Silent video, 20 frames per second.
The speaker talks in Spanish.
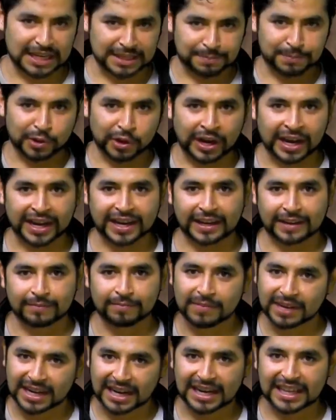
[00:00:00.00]
Espionaje,
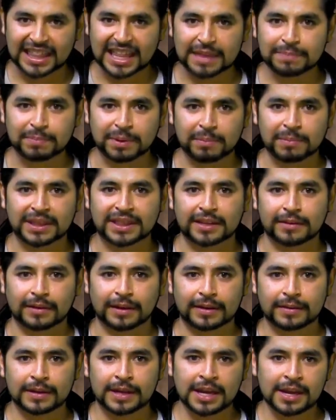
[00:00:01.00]
realidad
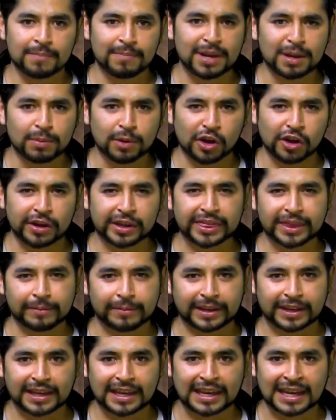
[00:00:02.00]
primitiva. Big Brother te
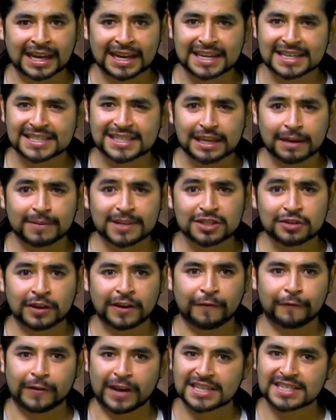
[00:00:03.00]
vigila es tal vez
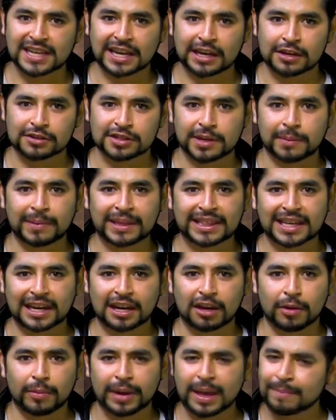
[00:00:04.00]
una frase que nos remite a
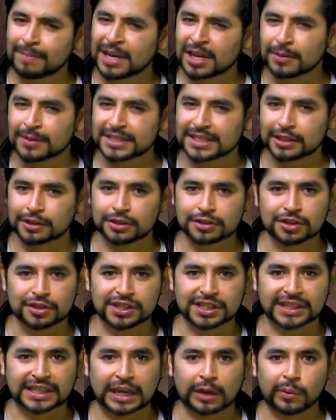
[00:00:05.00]
la obra
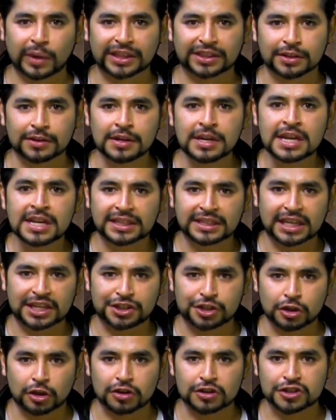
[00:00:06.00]
1984
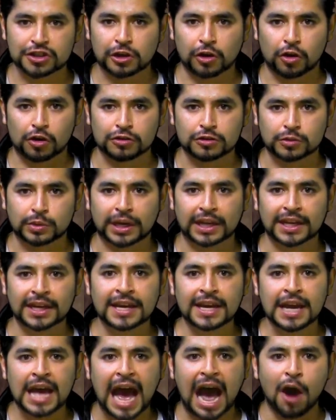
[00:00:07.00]
de George Orwell,
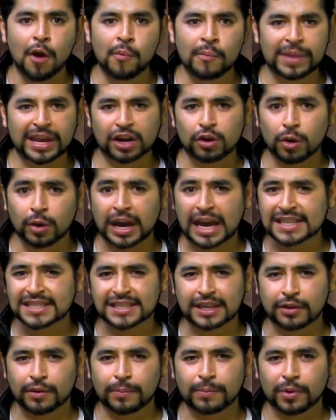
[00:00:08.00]
a un viejo
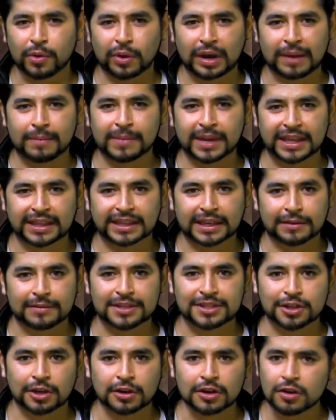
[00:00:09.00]
gastado programa de
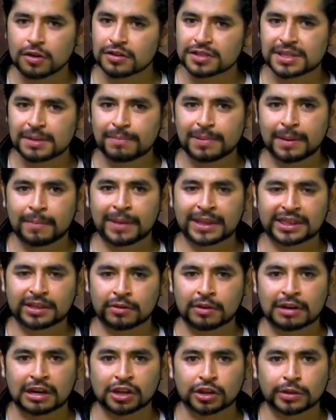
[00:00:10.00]
televisión o simplemente
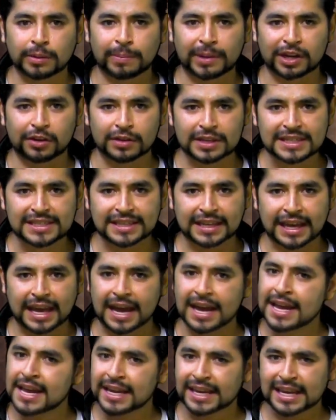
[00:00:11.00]
una nota
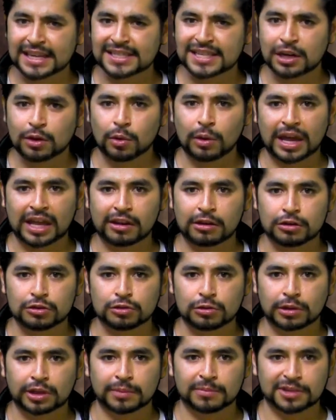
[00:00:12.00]
periodística que ha circulado en
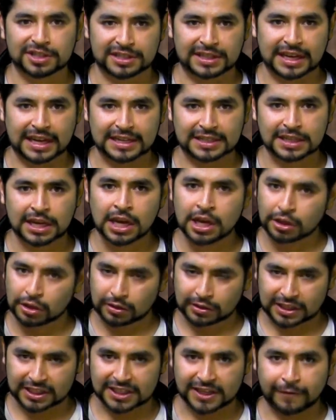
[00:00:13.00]
los últimos días,
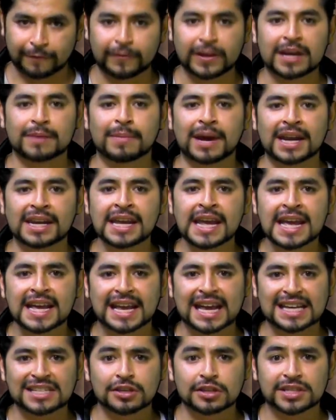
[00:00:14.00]
donde se afirman
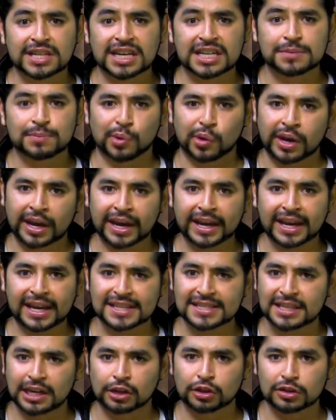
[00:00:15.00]
casos de espionaje
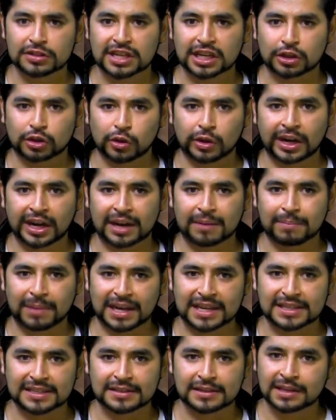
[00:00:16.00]
a cierto sector en el
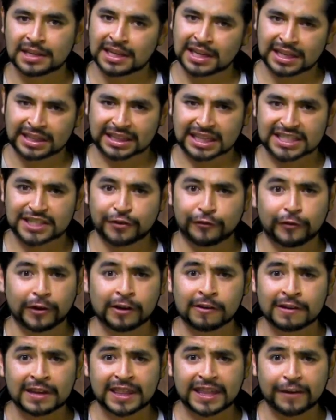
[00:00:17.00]
país, tal si
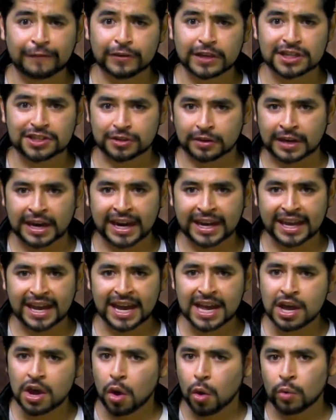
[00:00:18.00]
fuera una idea
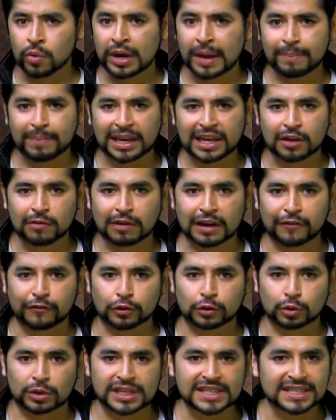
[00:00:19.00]
ficcionaria o una película
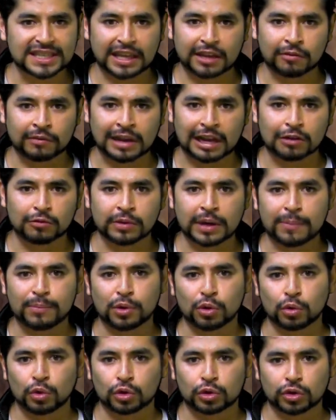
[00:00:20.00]
futurista de alguna
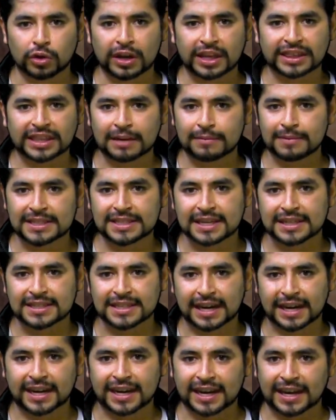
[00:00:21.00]
productora tal vez
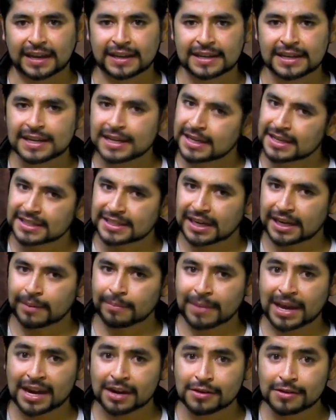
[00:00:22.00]
extranjera. Sin
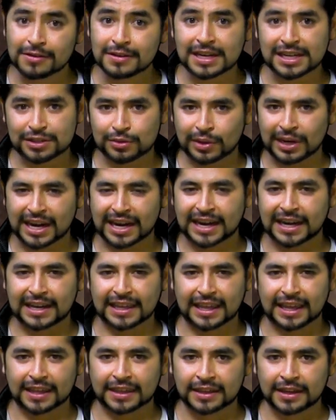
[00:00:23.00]
embargo, es una
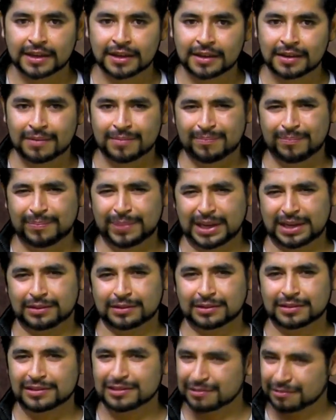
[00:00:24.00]
realidad. Pero,
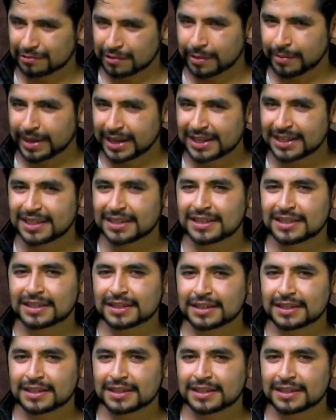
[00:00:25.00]
¿nueva?